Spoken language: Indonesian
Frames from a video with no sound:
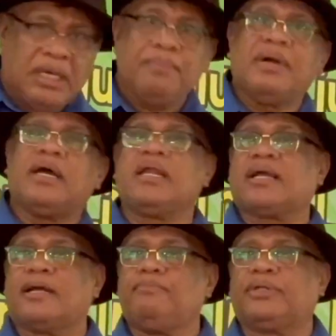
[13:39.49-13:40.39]
Ini
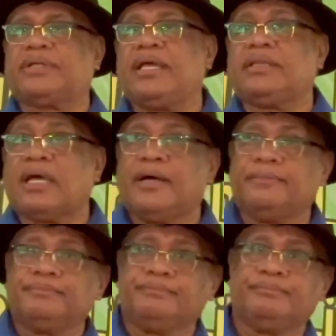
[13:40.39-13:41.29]
mengerikan buat kita.
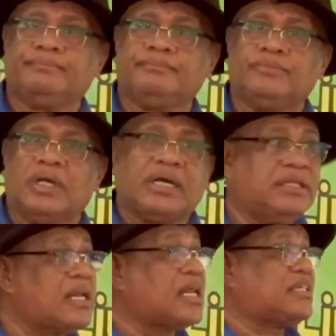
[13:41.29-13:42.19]

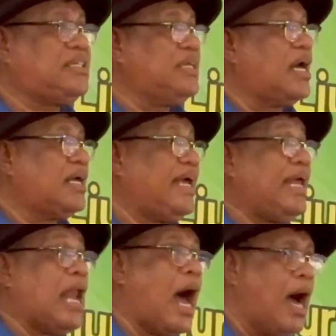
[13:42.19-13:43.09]
Generasi yang
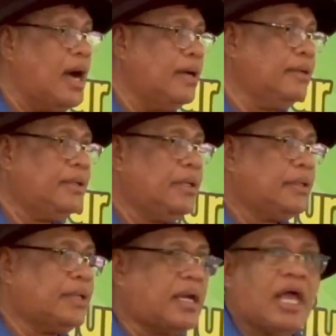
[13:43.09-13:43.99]
hilang
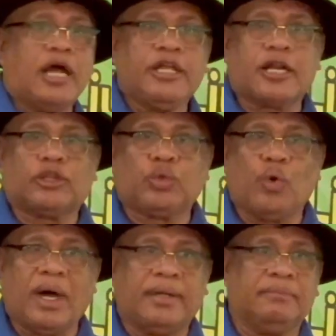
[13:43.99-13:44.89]
dari hadirat
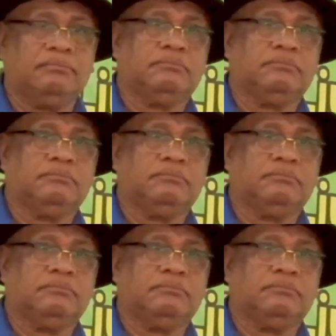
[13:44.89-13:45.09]
Tuhan.